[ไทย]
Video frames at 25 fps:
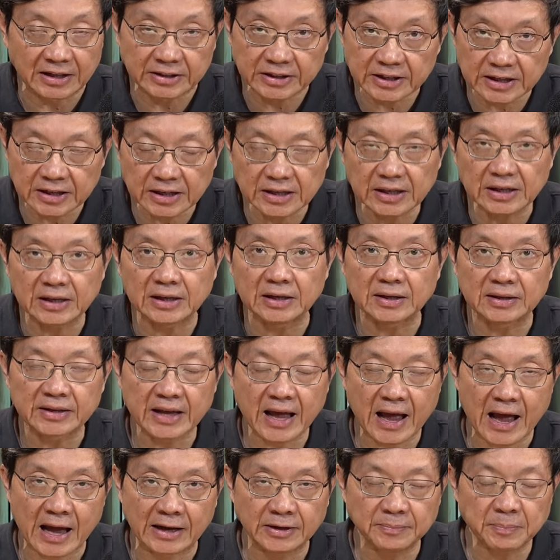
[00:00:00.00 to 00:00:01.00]
ที่แข
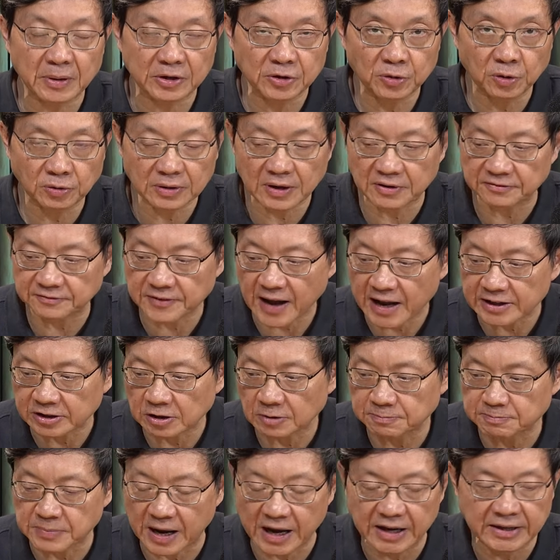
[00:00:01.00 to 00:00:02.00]
นพายุเนี่ยฟาดเข้า
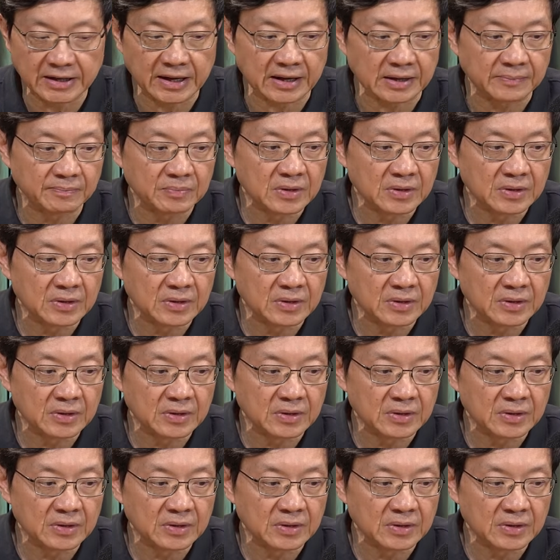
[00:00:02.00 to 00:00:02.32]
ไปเนี่ย